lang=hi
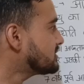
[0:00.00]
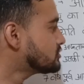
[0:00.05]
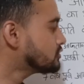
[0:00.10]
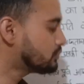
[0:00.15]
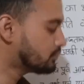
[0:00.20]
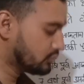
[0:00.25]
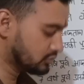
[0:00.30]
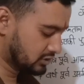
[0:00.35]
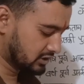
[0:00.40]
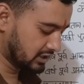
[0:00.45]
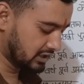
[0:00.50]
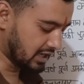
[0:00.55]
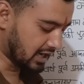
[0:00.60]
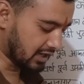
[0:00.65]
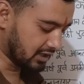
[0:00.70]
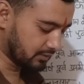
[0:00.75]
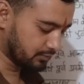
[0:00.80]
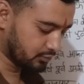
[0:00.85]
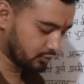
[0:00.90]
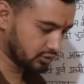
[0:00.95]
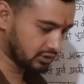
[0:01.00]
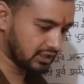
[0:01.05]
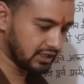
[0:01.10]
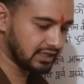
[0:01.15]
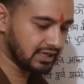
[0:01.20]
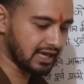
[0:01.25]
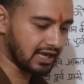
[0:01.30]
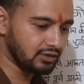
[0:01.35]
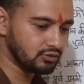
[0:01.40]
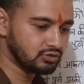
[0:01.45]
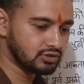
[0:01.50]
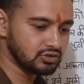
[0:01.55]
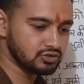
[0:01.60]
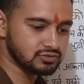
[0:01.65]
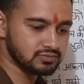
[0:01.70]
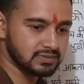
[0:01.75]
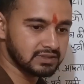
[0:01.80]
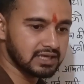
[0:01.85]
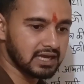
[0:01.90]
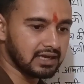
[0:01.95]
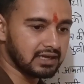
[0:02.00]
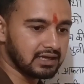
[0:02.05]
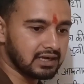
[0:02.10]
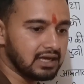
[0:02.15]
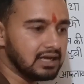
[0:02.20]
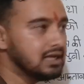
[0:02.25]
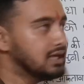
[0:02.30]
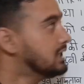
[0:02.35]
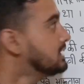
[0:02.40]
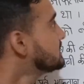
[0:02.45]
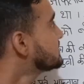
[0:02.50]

की जो पुत्री आयु पुत्री की आयु थी उसमें क्या करा